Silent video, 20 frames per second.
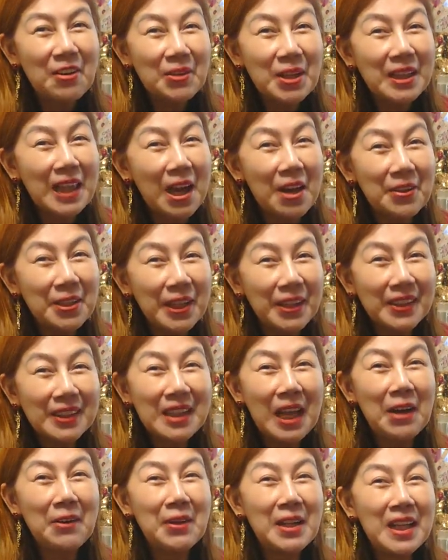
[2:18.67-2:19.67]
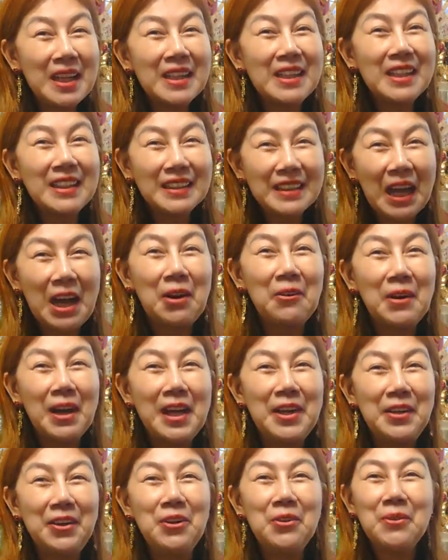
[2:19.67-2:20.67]
Tawa-tawa, ya tawa lang ng
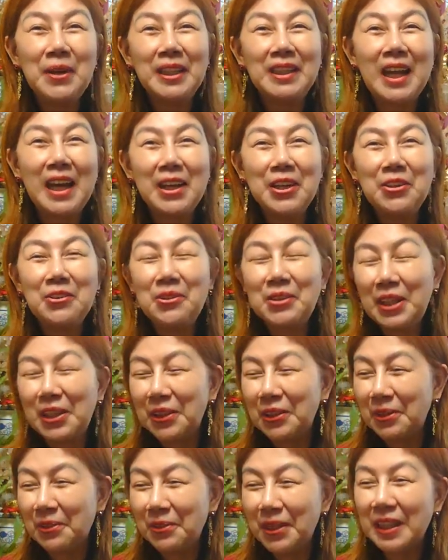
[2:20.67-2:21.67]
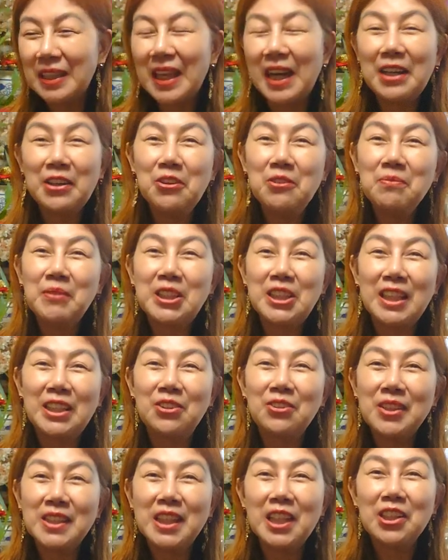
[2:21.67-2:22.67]
tawa, no? Huwag tayong ano, huwag tayong
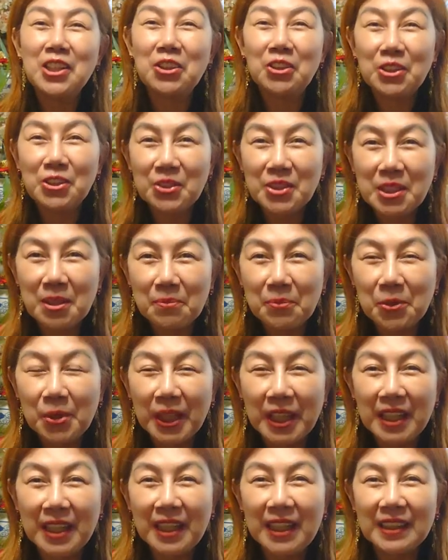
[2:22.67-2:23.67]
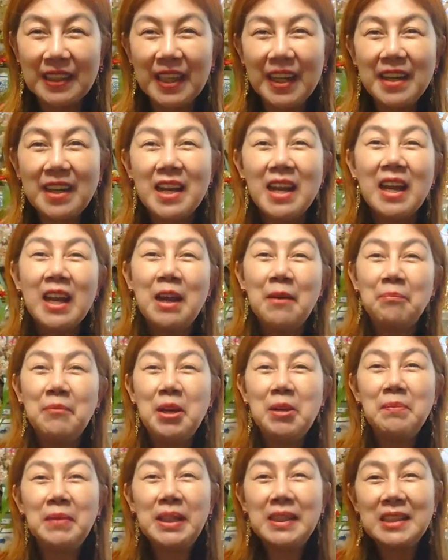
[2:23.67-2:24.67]
masyadong seryoso sa buhay natin.
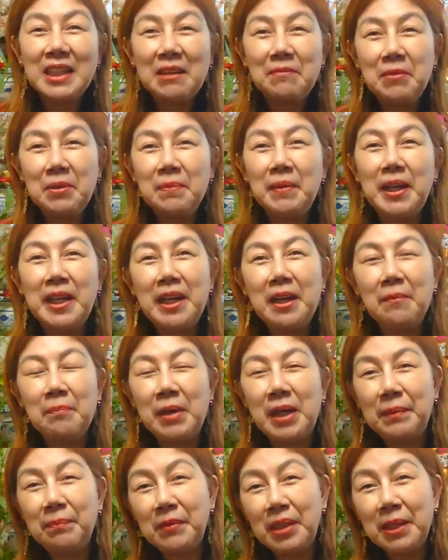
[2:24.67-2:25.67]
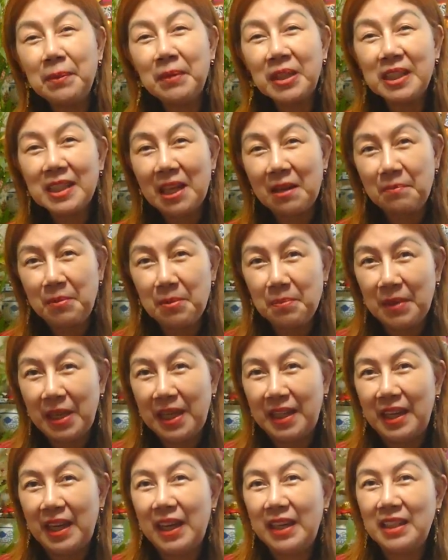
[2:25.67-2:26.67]
May magsabi ba na may magsabi
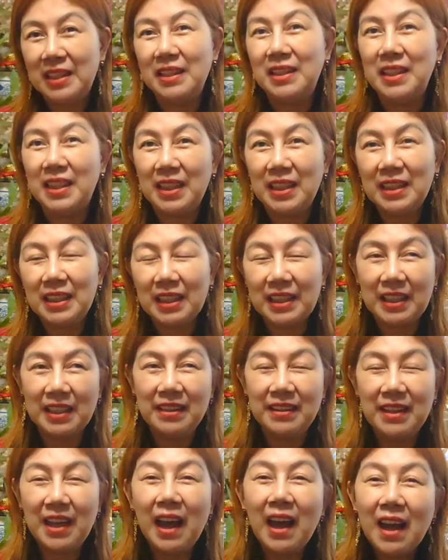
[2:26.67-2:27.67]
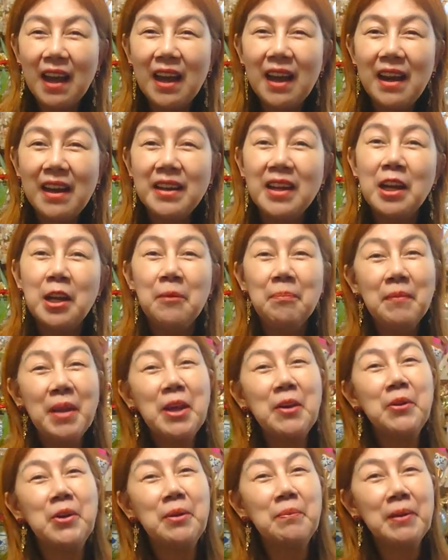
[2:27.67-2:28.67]
man na hindi kagandahan,
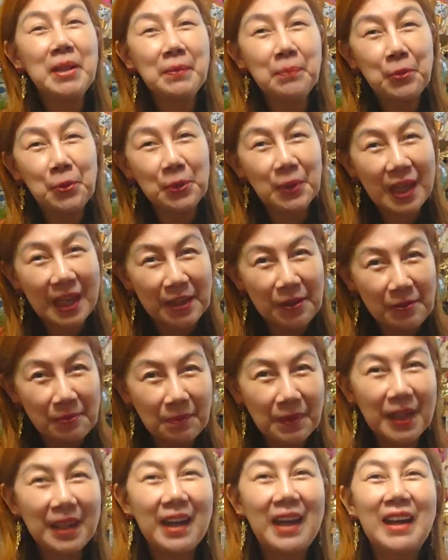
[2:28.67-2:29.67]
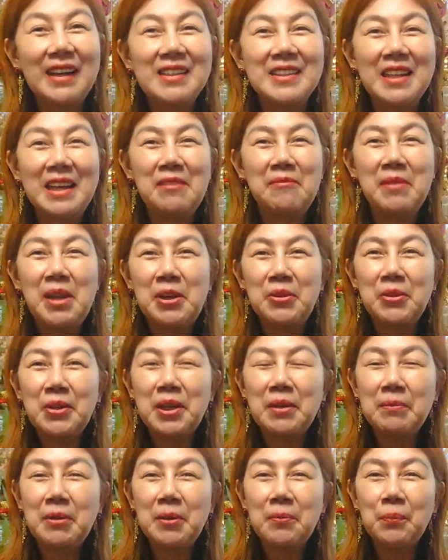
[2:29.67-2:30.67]
meron naman po tayong pag-asa.
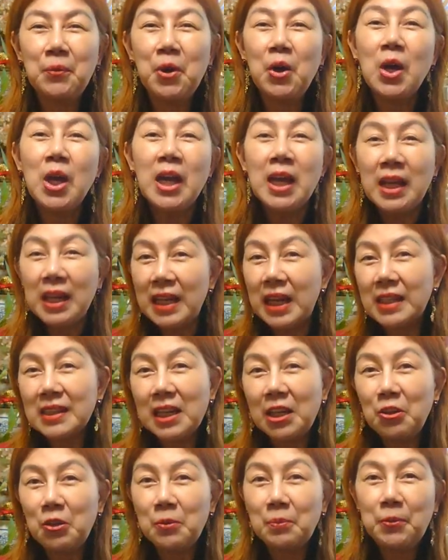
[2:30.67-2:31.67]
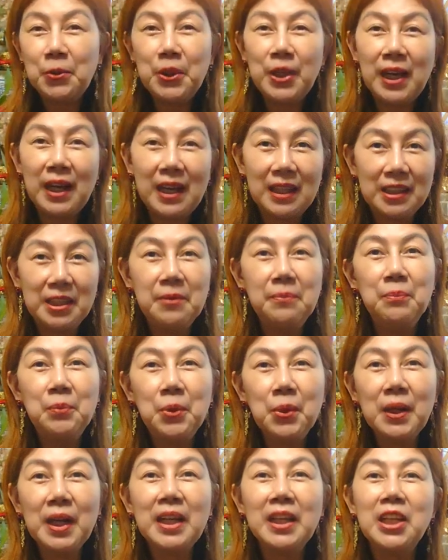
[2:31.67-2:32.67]
Meron naman po nasa loob po ng ating
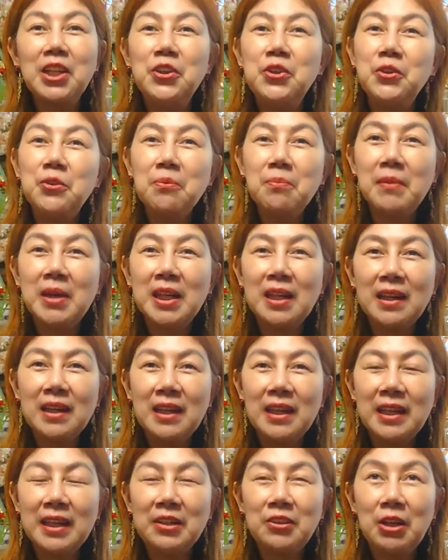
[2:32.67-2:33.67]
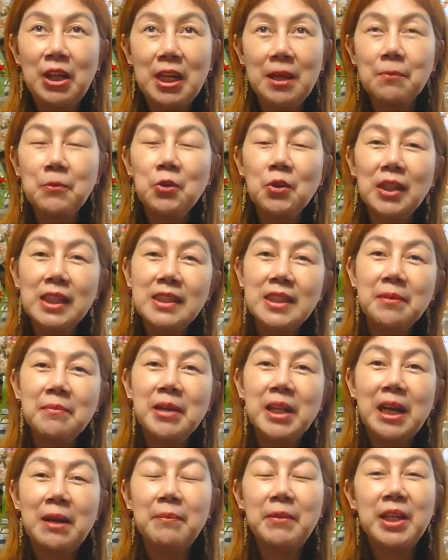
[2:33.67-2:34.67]
book ang inyong mga ano, alam ko kasi
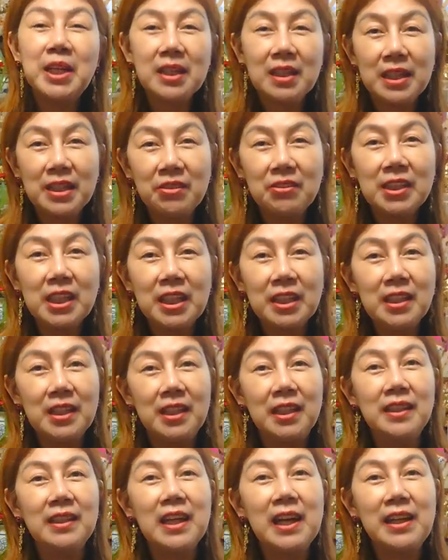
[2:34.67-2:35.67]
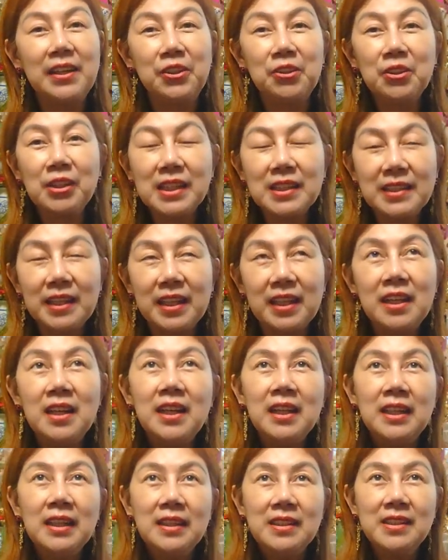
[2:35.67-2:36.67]
marami na kayong nakikita, no? Kasi
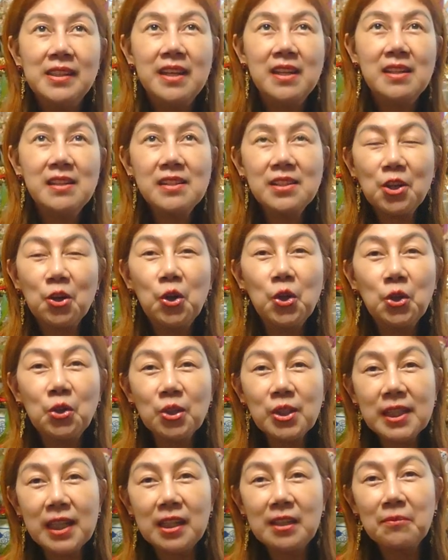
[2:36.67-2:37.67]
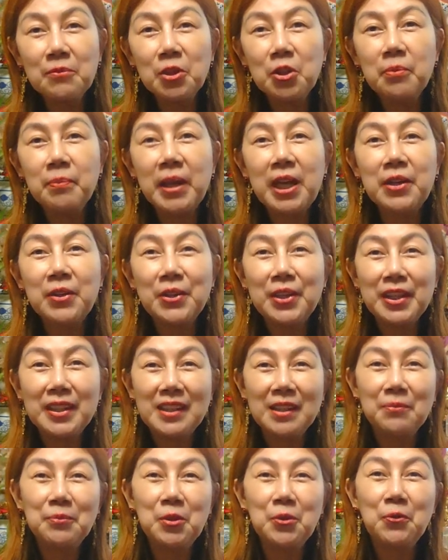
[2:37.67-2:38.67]
since August, alam ko meron
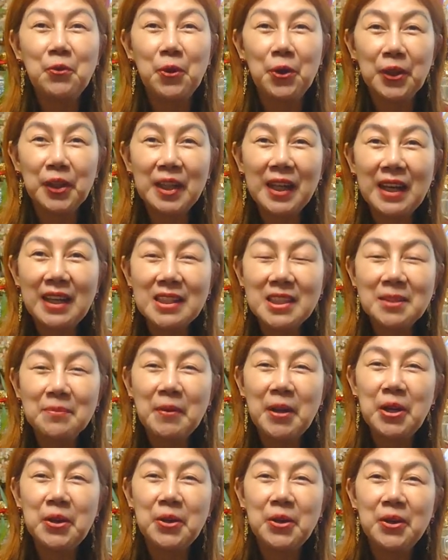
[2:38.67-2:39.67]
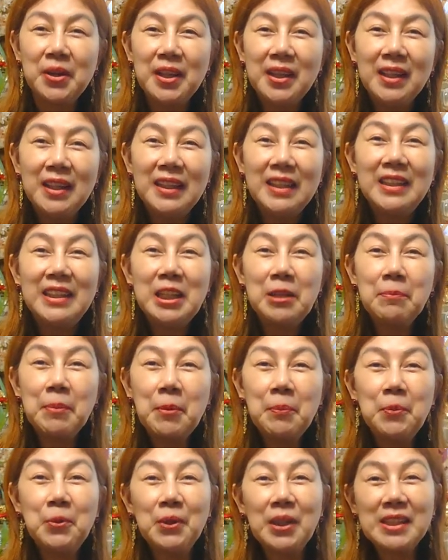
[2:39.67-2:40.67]
nang nagpo-forecast pero hindi
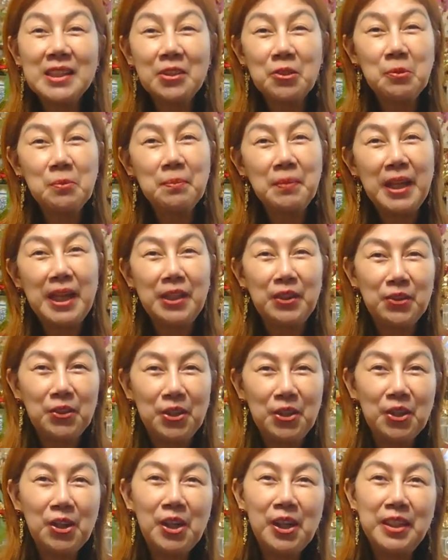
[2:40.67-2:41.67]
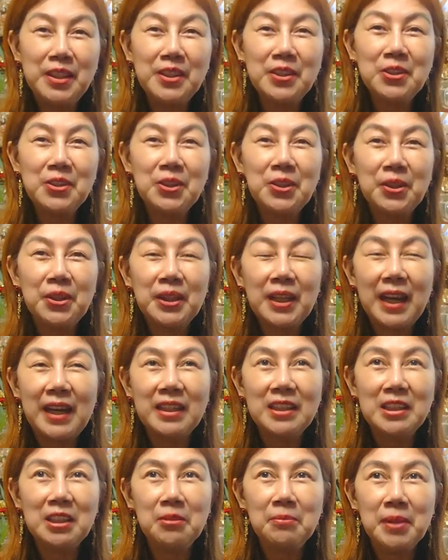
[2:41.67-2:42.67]
pa po kasi kumpleto 'yon. So,
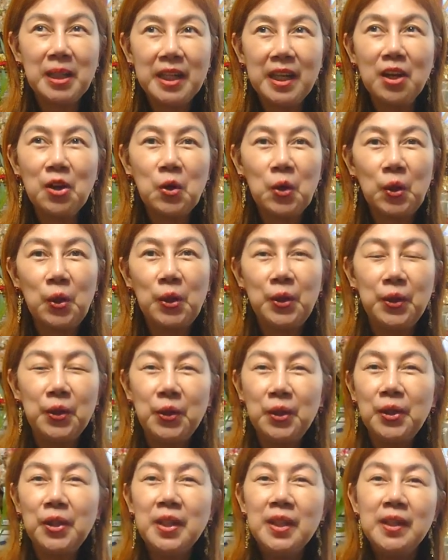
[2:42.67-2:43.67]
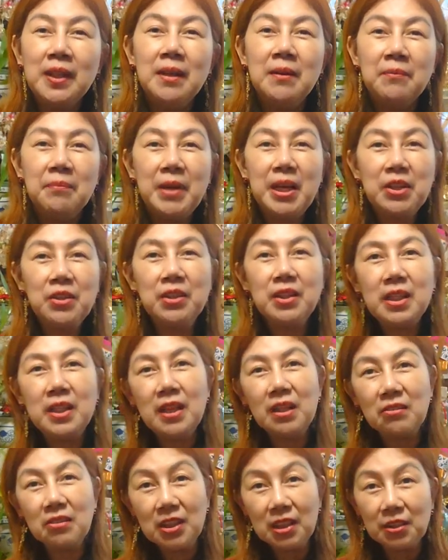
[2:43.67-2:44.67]
kahit naman ako, no, meron
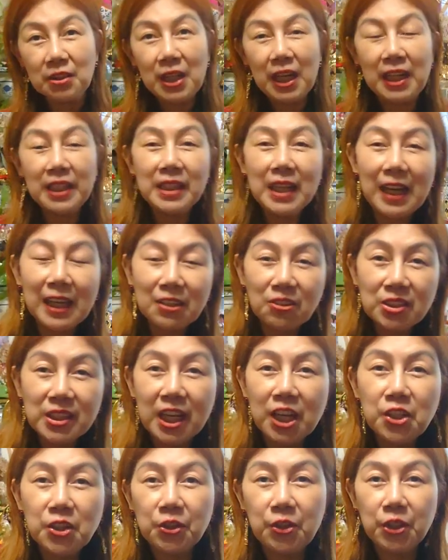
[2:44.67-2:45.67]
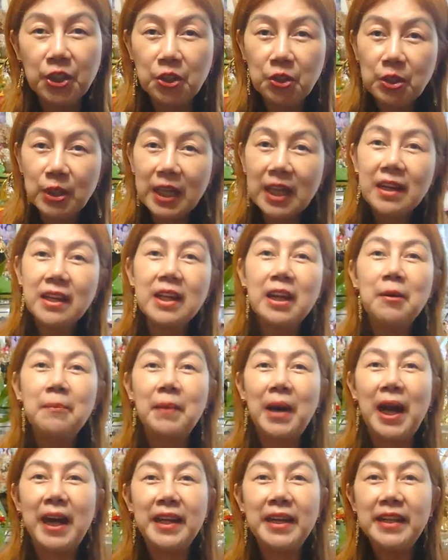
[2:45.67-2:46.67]
din akong na, na ano sa inyo, 'yun lang
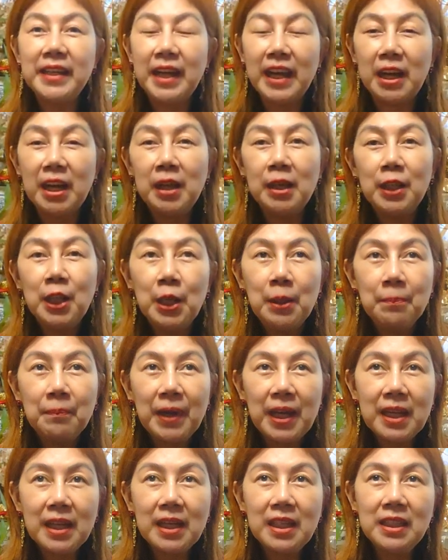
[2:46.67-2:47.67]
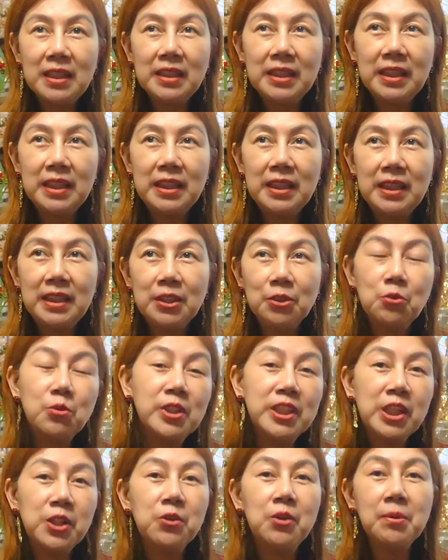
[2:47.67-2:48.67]
gabay na para hindi,
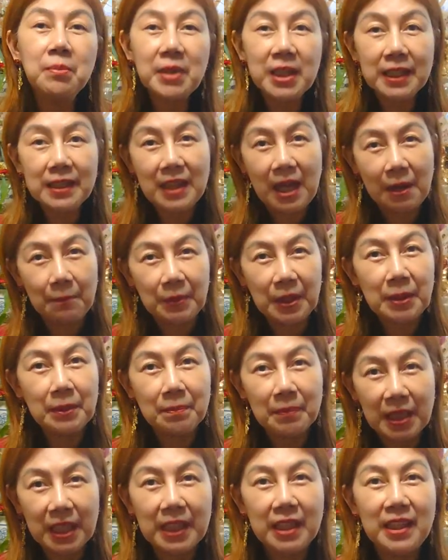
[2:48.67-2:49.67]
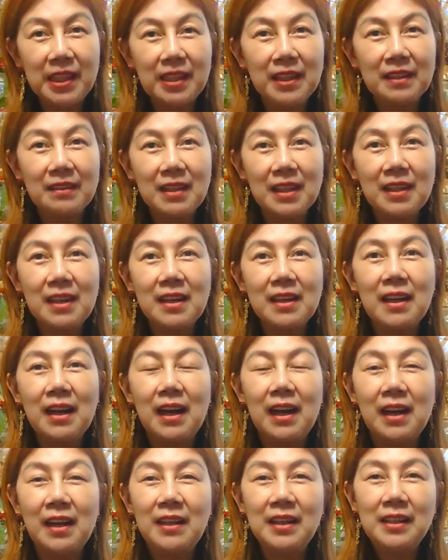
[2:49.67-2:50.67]
kung sino ang mga dapat mag-ingat
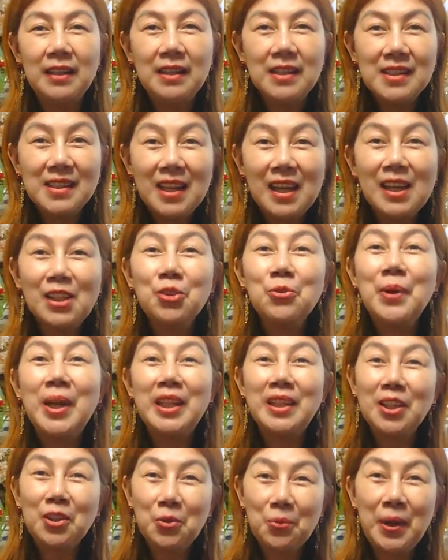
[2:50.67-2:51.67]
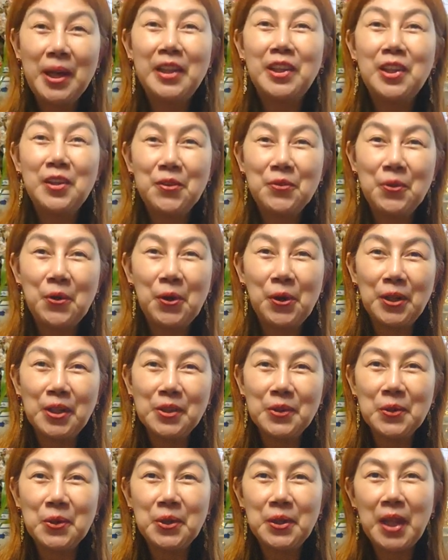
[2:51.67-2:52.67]
talaga sa
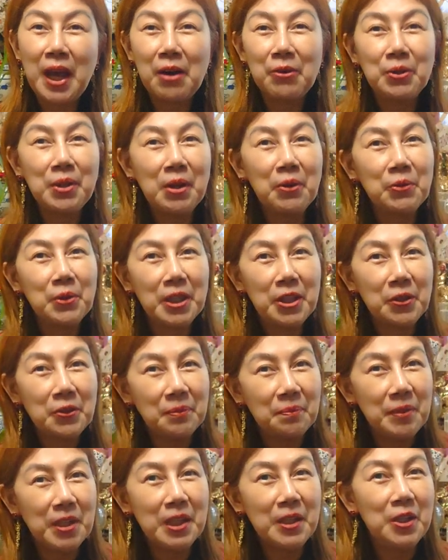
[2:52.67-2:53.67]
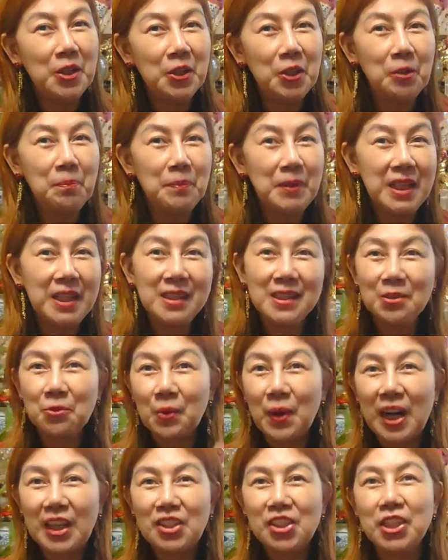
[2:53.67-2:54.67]
2024. So, nauna ko na yung video. Please
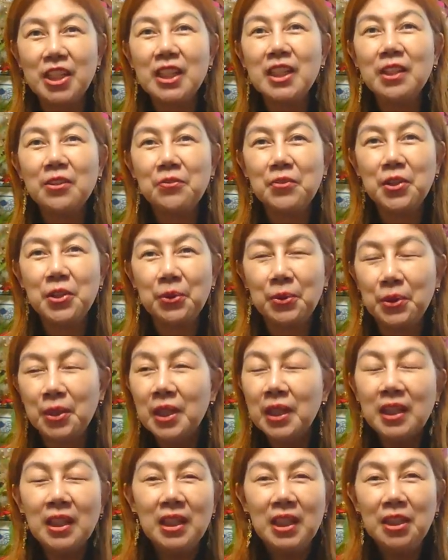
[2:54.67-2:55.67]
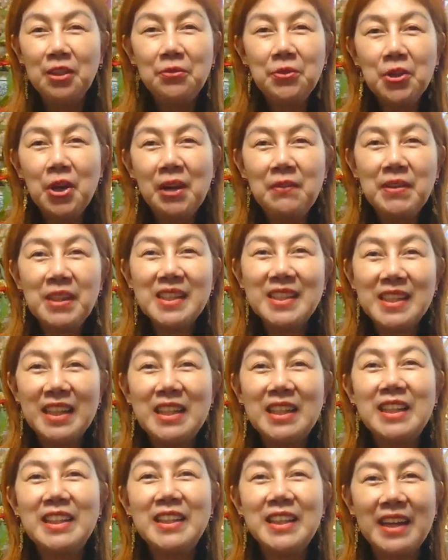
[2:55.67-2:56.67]
watch it if you, if you haven't
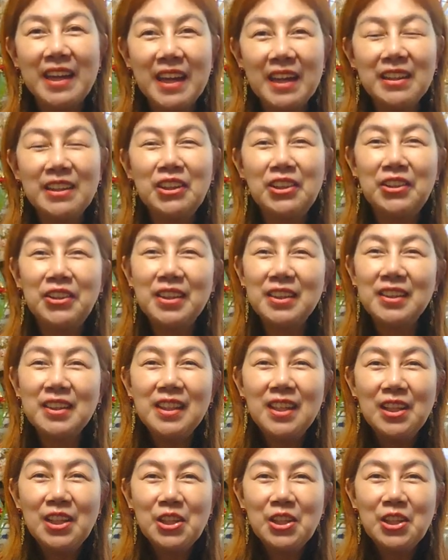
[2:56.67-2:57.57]
seen it yet, no?